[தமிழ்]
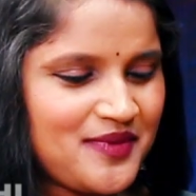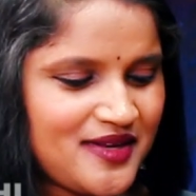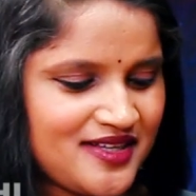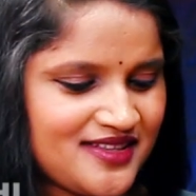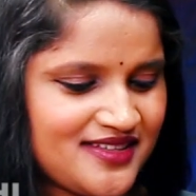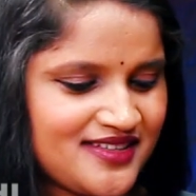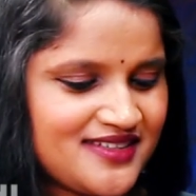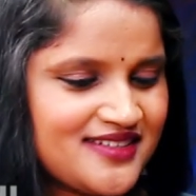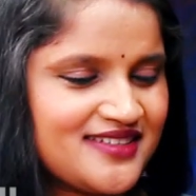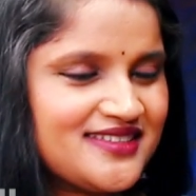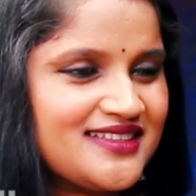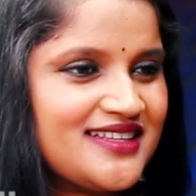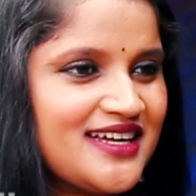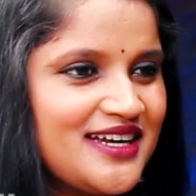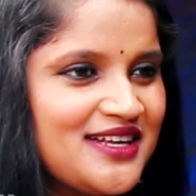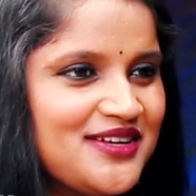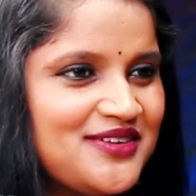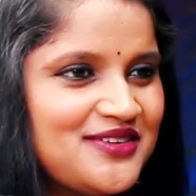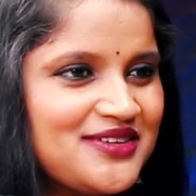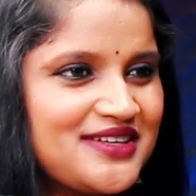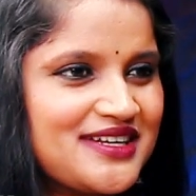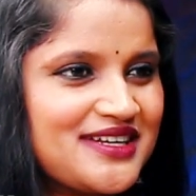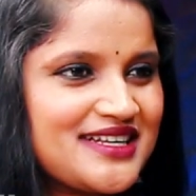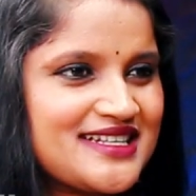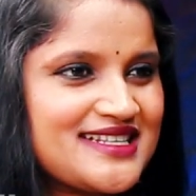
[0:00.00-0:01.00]
எதிர்பார்த்து
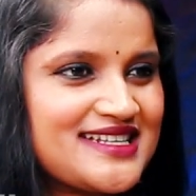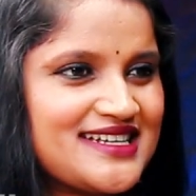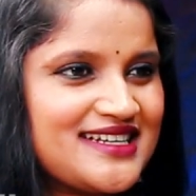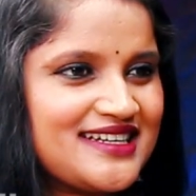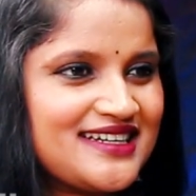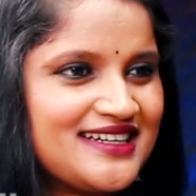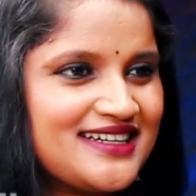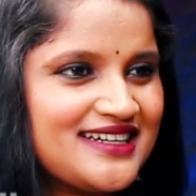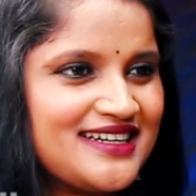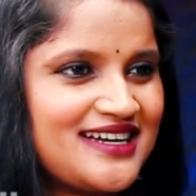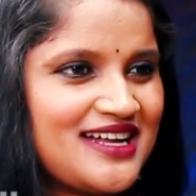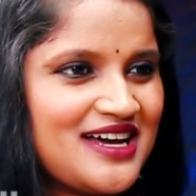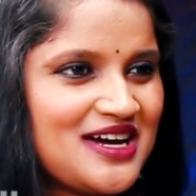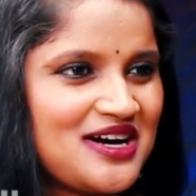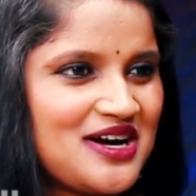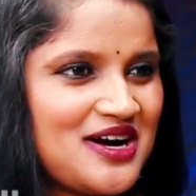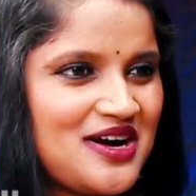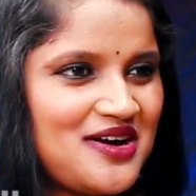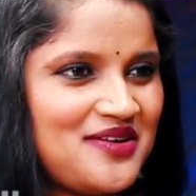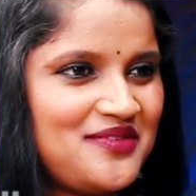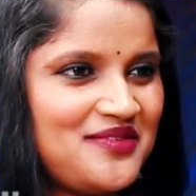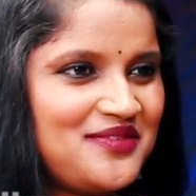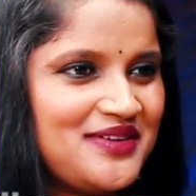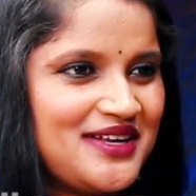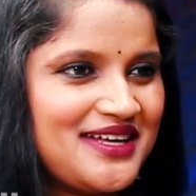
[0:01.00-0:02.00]
தலையோட ரசிகர்கள் எல்லாம்
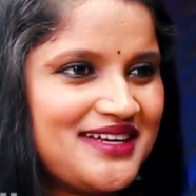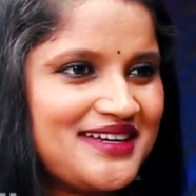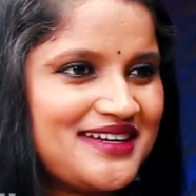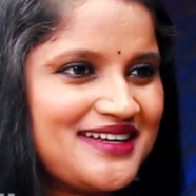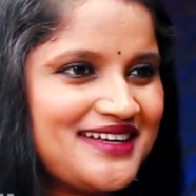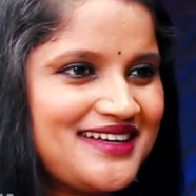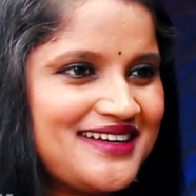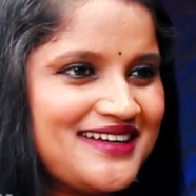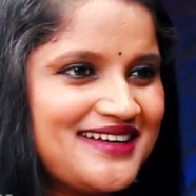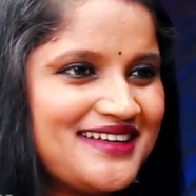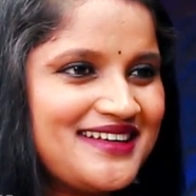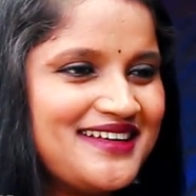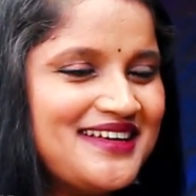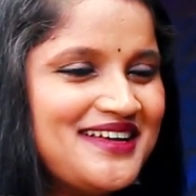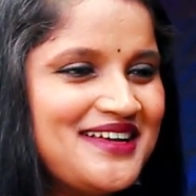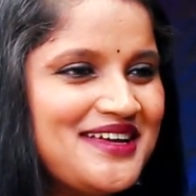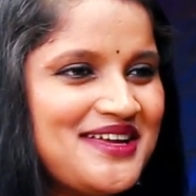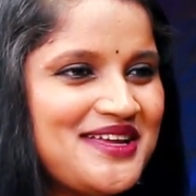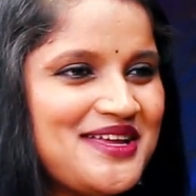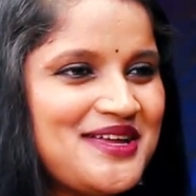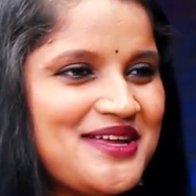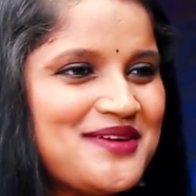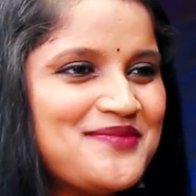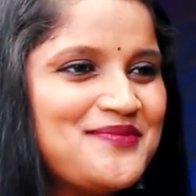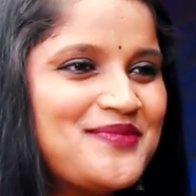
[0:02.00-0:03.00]
ஆவலா இருக்காங்க
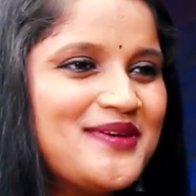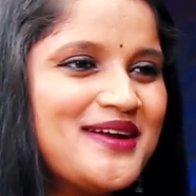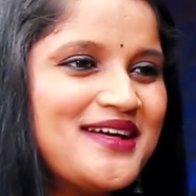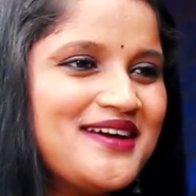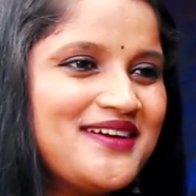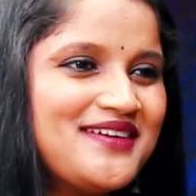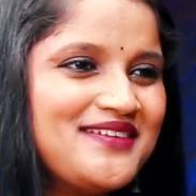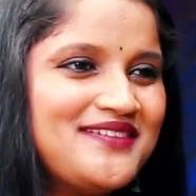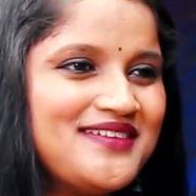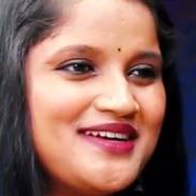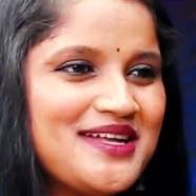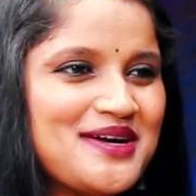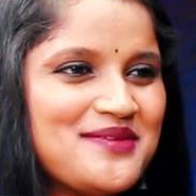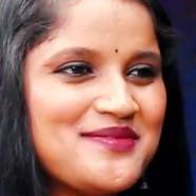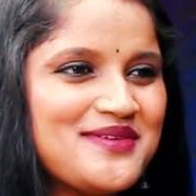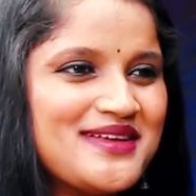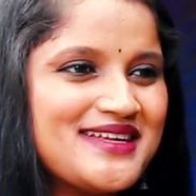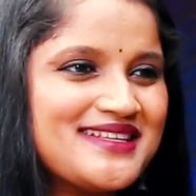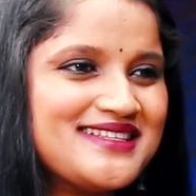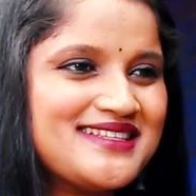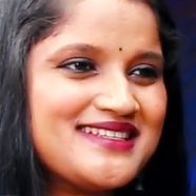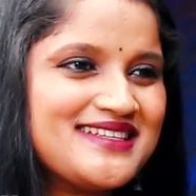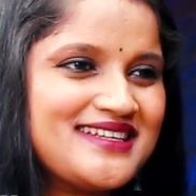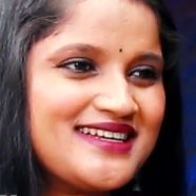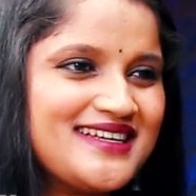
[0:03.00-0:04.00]
எப்படா
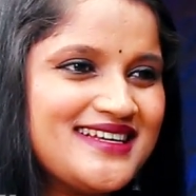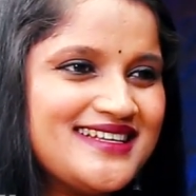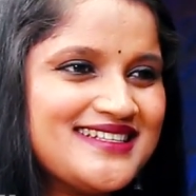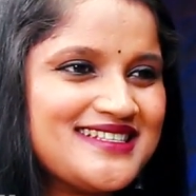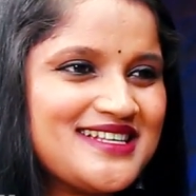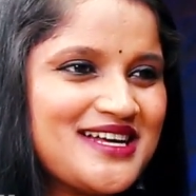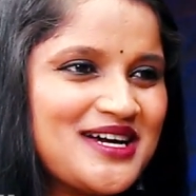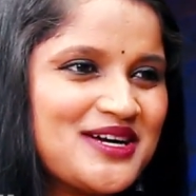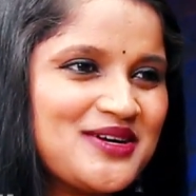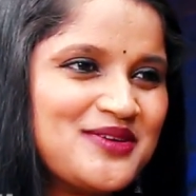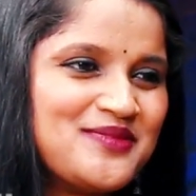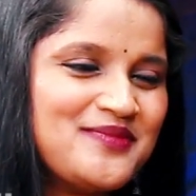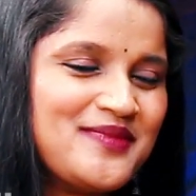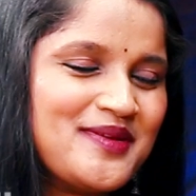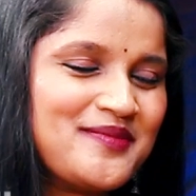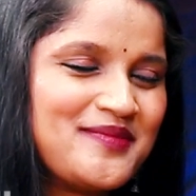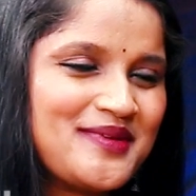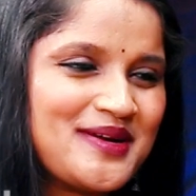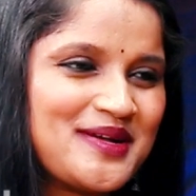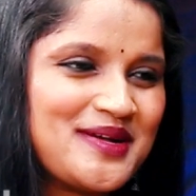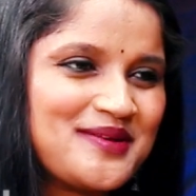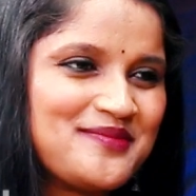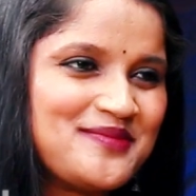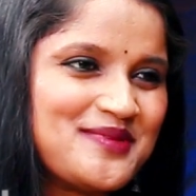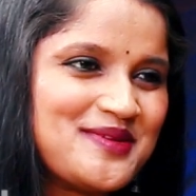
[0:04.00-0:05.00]
விடாமுயற்சி ரிலீஸ் ஆகும்
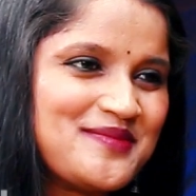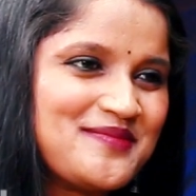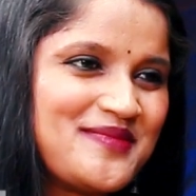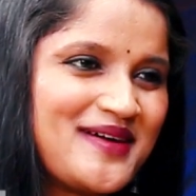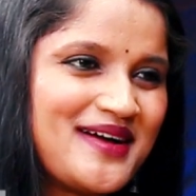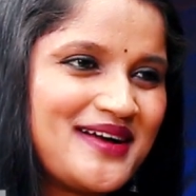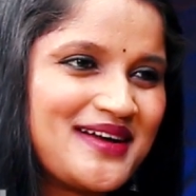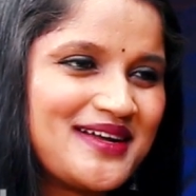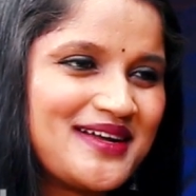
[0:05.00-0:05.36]
எப்படா போய்